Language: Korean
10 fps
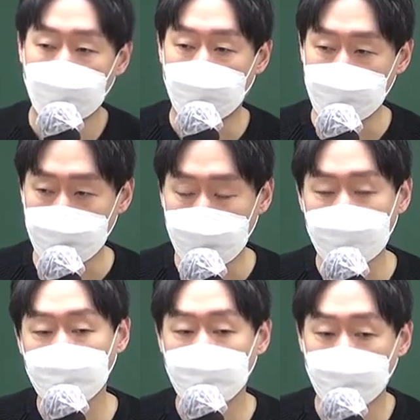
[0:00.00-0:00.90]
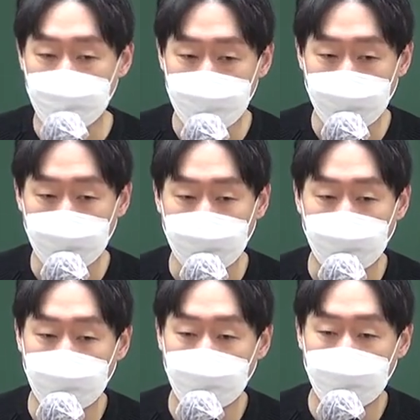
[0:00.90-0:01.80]
관세 사무소로
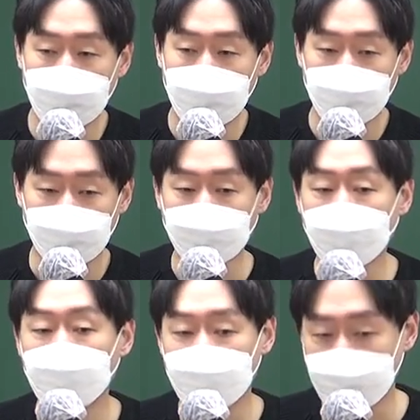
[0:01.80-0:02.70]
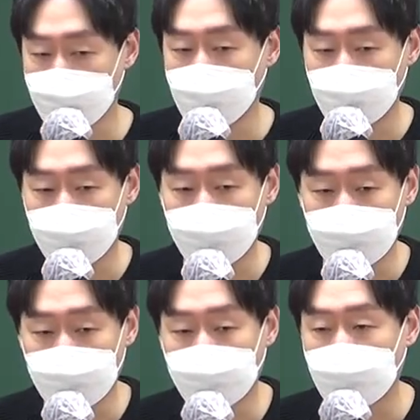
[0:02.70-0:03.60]
이직했다가, 중견
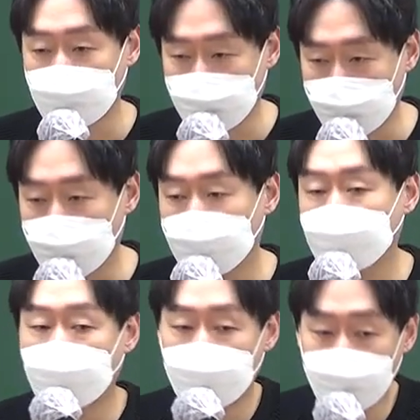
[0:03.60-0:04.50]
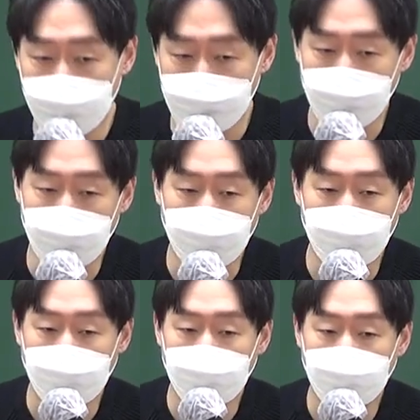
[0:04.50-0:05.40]
관세법인을 다니다가, 그 다음에
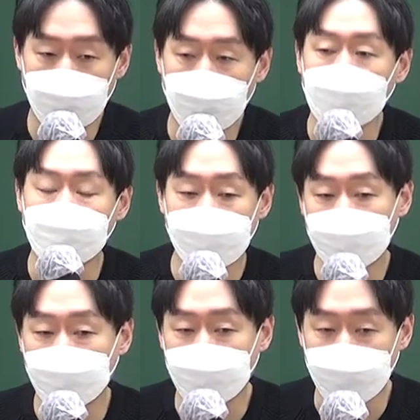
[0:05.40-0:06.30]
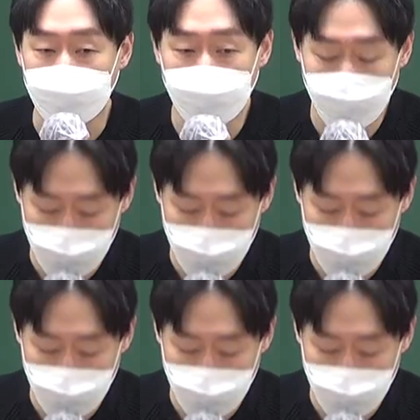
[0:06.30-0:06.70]
이제 개업을 했었거든요.